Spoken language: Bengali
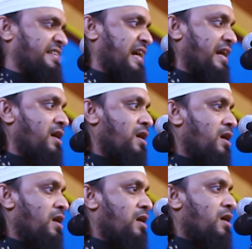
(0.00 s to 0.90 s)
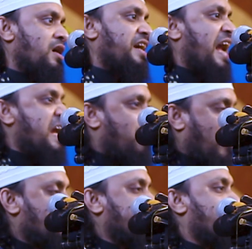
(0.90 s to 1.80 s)
আছে এই
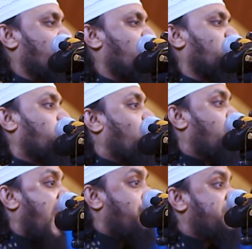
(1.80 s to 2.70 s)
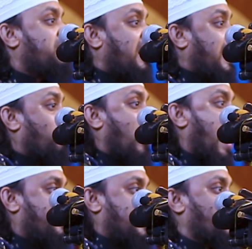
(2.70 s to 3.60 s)
মানুষের জন্য তখন আমি তার কেবল
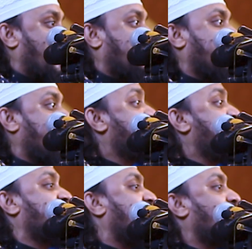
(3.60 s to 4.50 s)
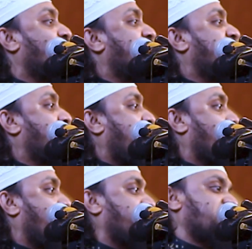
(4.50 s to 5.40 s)
হাঁটা চলা দেখেই সিদ্ধান্ত নিতে
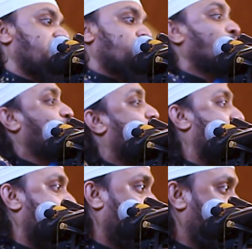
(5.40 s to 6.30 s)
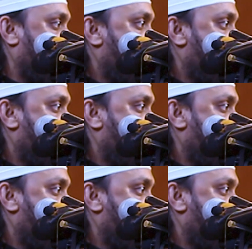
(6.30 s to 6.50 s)
পারবো না যে সে সুস্থ মানুষ